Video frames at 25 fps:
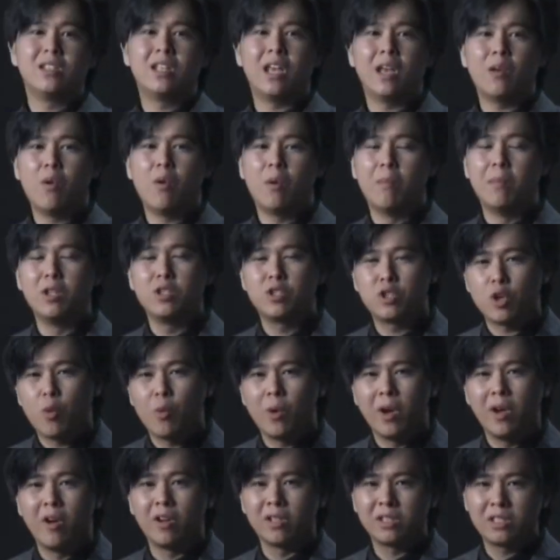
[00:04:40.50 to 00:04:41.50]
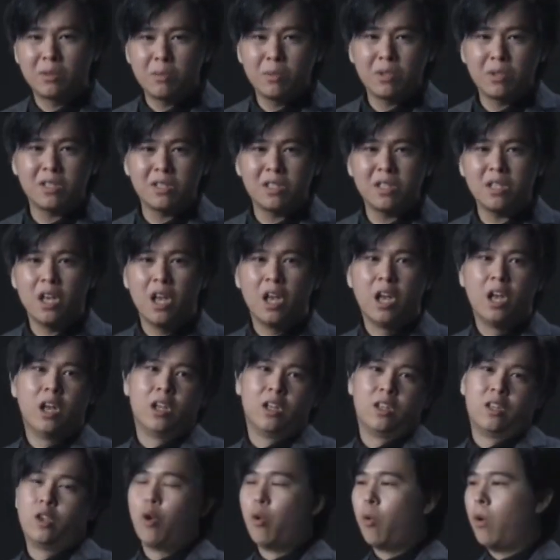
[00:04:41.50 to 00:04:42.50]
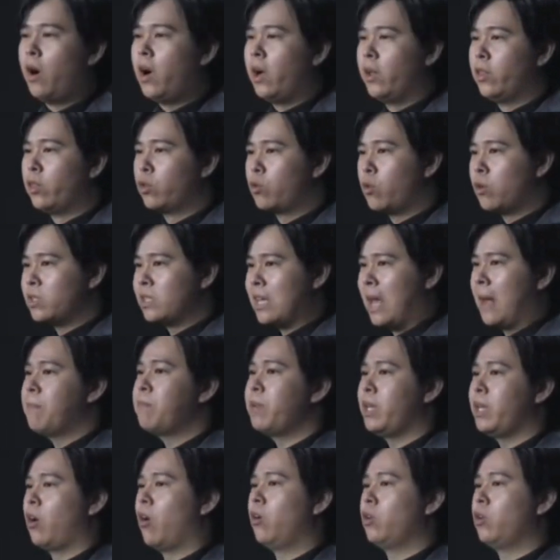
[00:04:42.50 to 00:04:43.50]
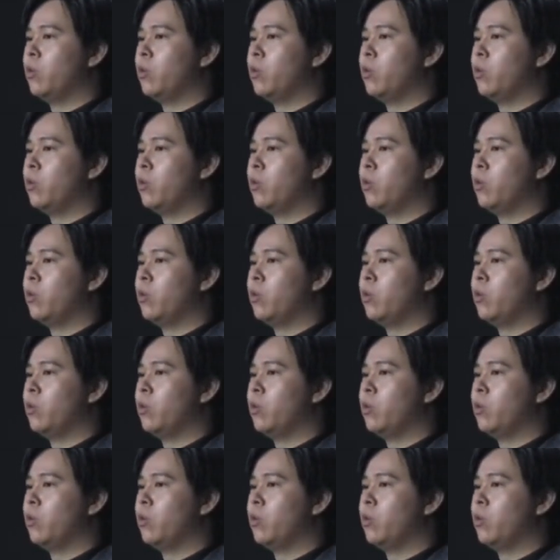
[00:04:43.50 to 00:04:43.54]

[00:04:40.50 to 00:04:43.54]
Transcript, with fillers: 天我们周围哦，是不是有很多产品哦？